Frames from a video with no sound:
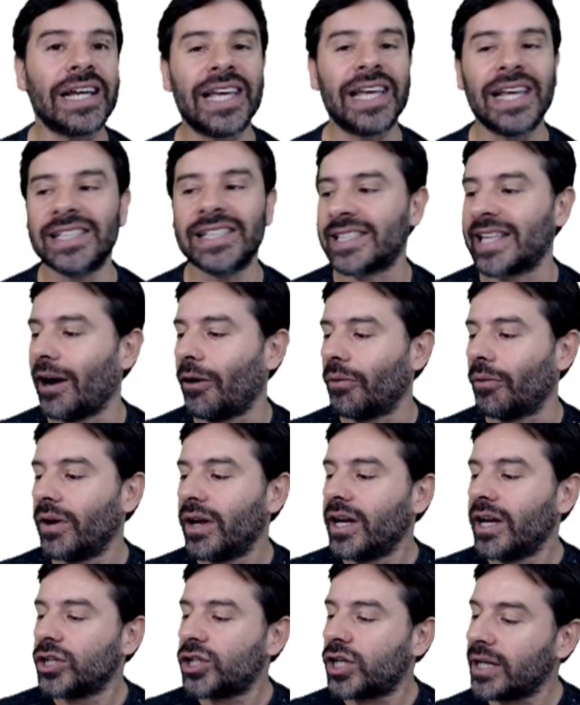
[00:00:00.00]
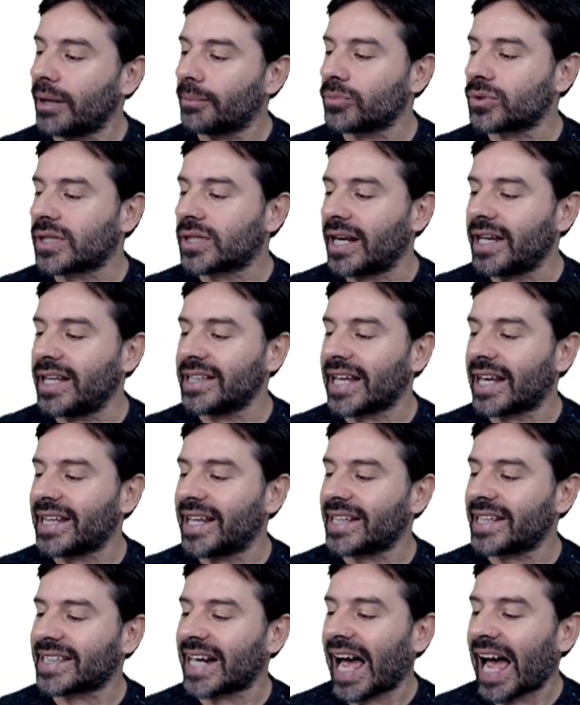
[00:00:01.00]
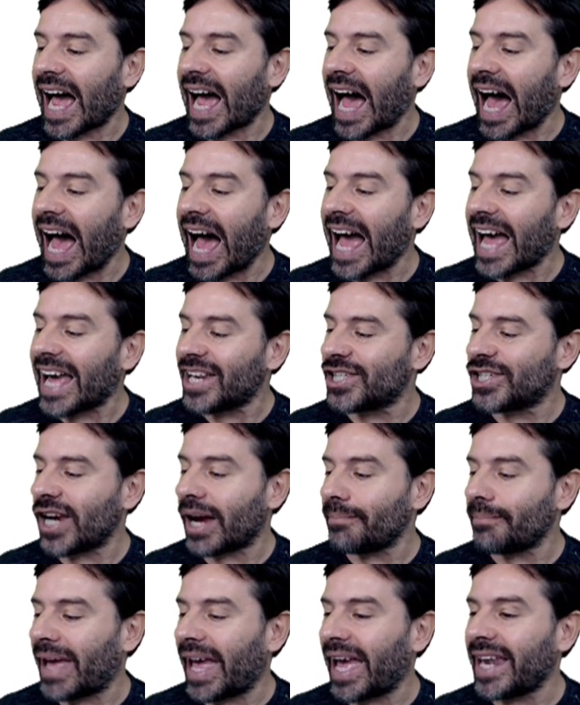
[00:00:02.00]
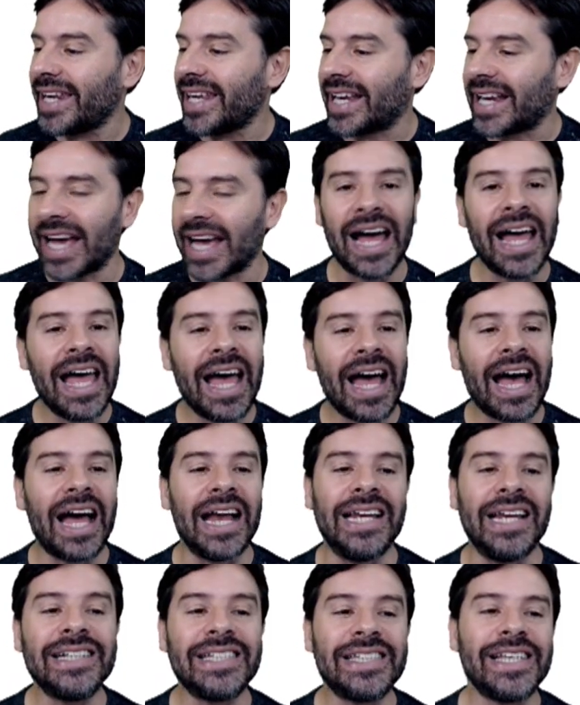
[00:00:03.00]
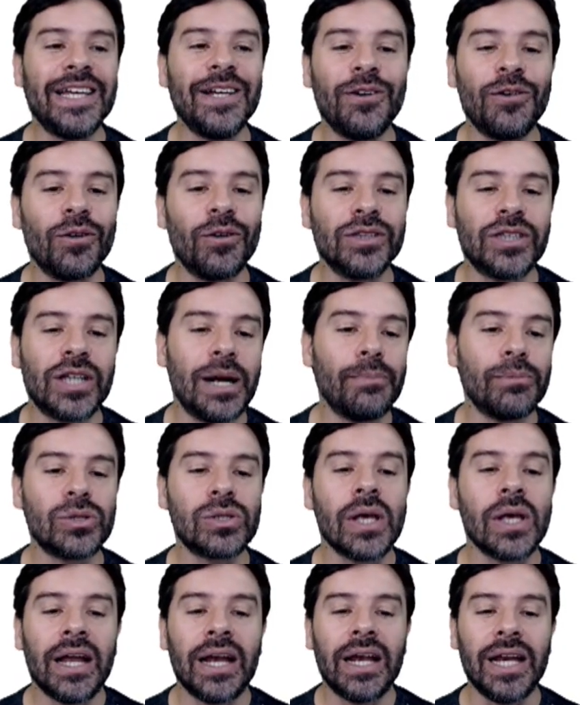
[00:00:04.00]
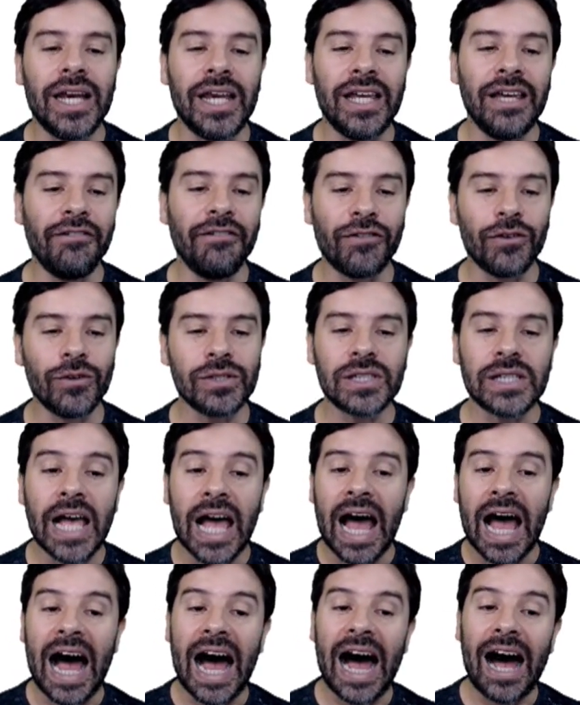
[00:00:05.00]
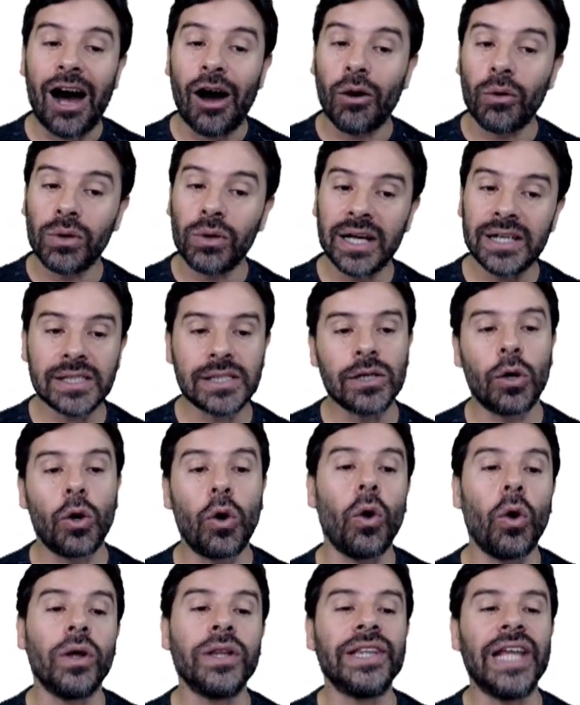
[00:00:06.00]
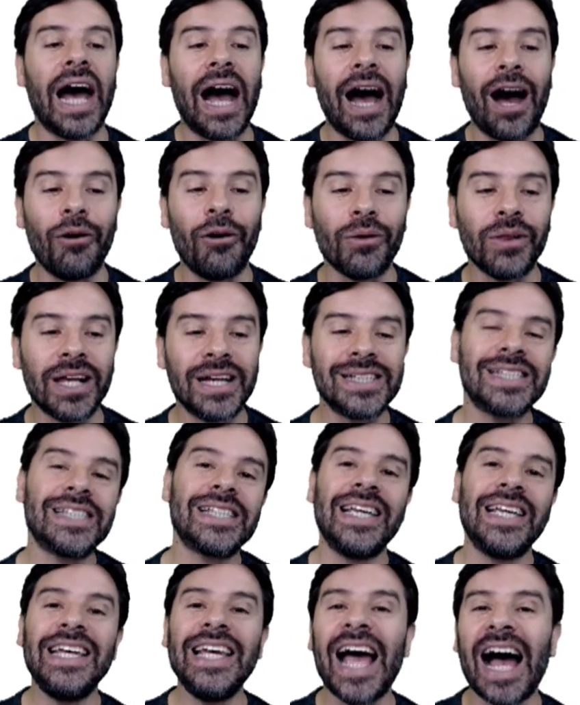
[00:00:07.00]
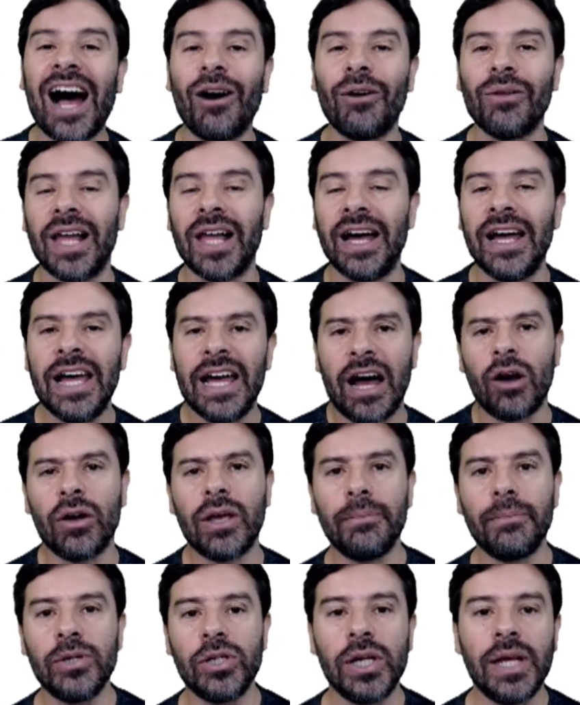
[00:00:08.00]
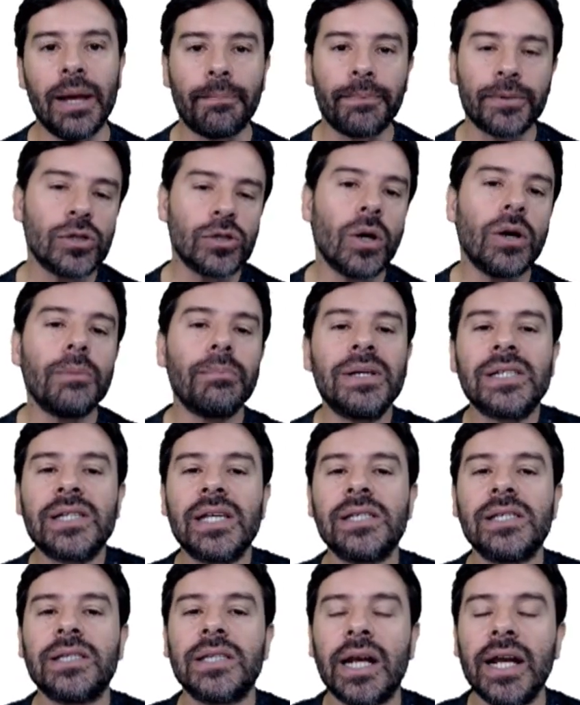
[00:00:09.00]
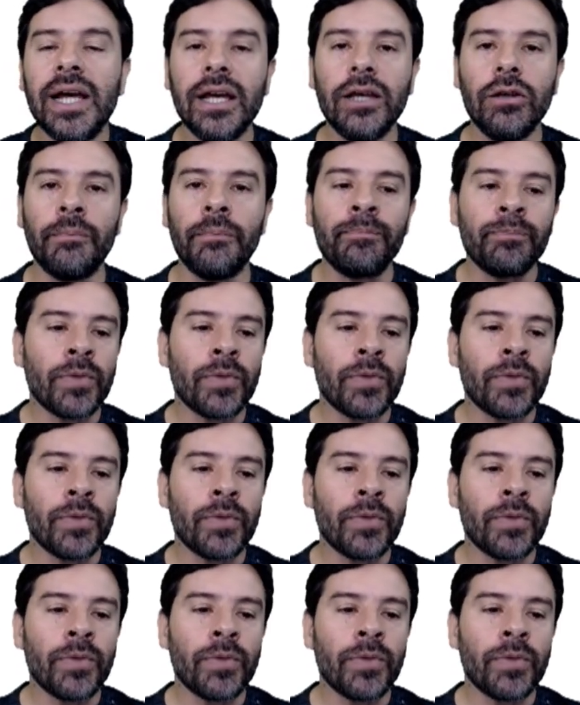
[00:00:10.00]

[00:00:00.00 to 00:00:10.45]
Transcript: questão. Tínhamos ali na letra A de América. Ali sim encontramos livros, aulas, conaulas e aula. Alguém me diria, professor, mas que estranho,